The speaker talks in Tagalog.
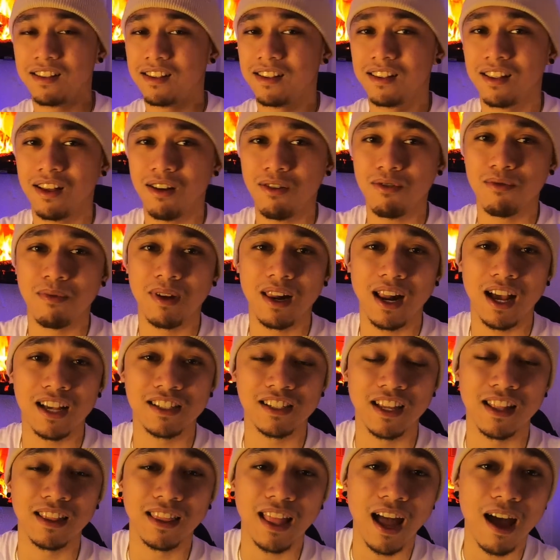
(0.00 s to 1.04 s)
nako malakas
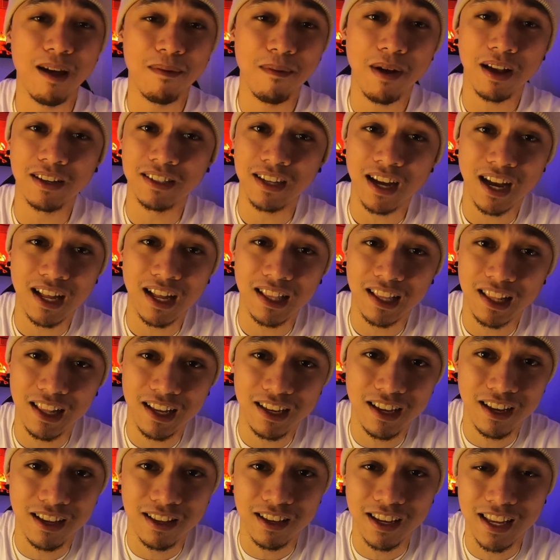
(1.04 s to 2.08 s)
ang tama sa kanila
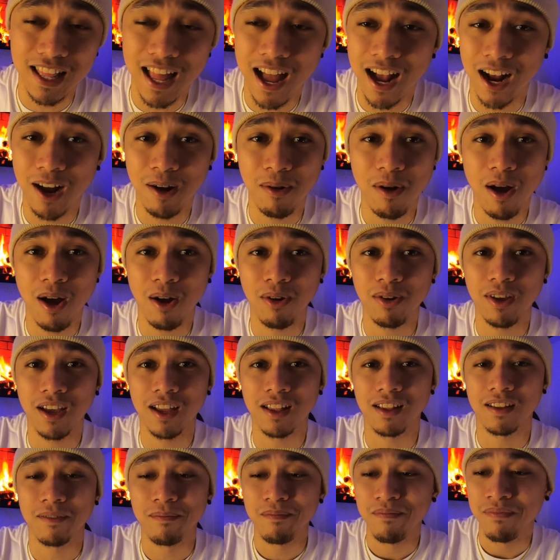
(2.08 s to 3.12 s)
niyan ginagawa ko
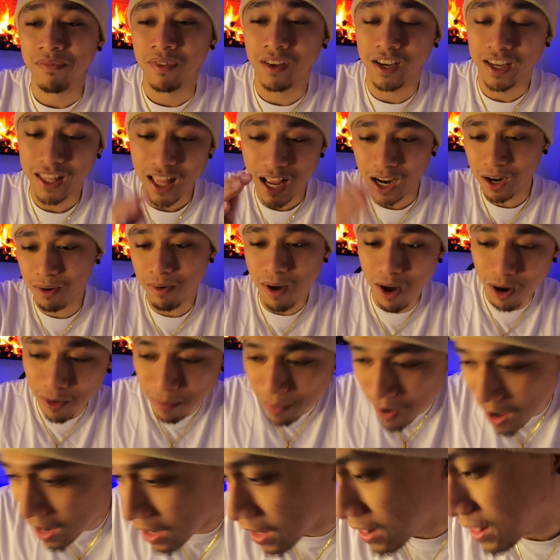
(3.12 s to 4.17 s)
yan ginagawa ko
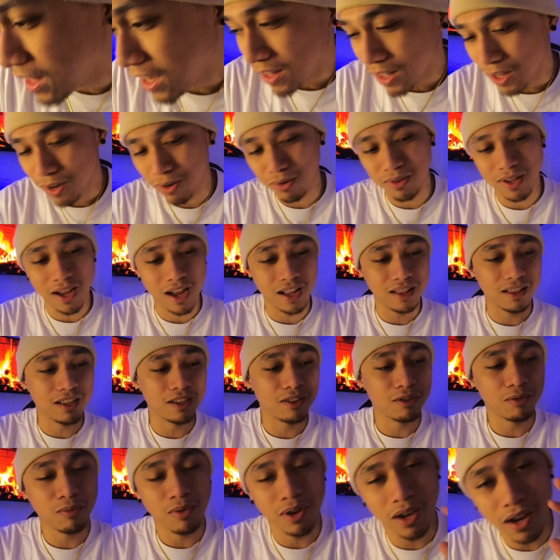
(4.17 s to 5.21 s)
pare yung technique ko dati
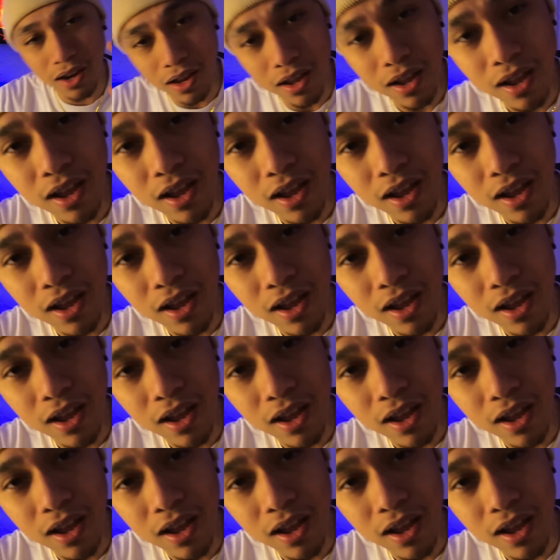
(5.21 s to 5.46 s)
no pag